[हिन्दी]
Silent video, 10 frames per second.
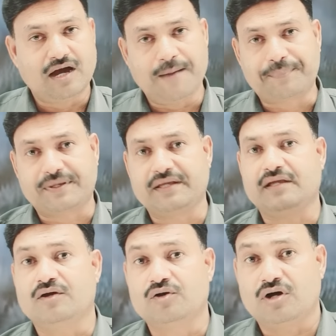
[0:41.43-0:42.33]
आपके
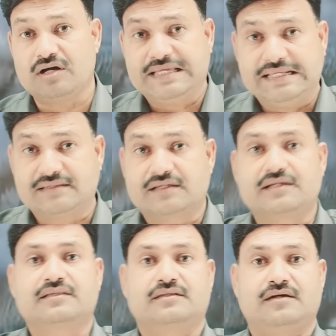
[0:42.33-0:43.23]
इर्द
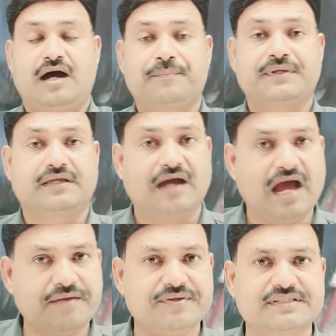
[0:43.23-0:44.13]
गिर्द आपकी
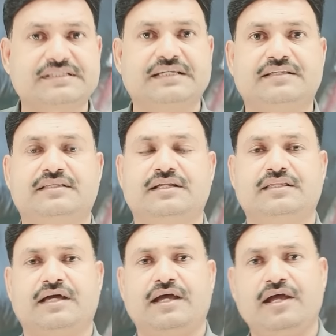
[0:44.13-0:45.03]
गाय भैंस के इर्द
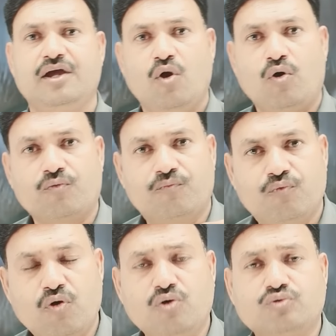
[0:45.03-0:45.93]
गिर्द है और
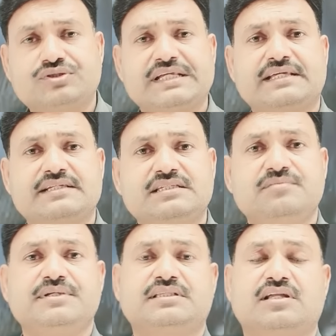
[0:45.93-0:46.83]
वो उसे किसी
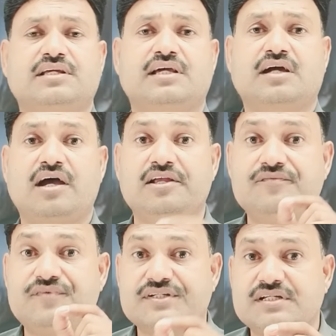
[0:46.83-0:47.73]
भी तरीके का
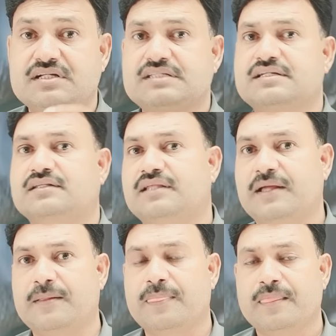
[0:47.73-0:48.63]
इन्फेक्शन कर सकते
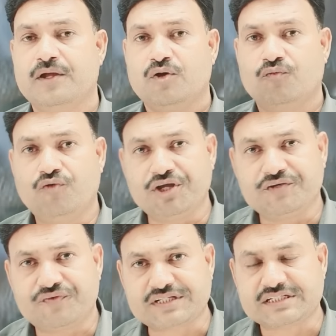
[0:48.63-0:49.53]
हैं वो
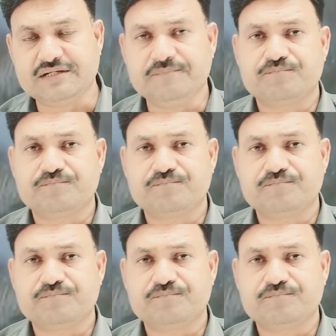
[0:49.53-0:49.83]
इन्फेक्शन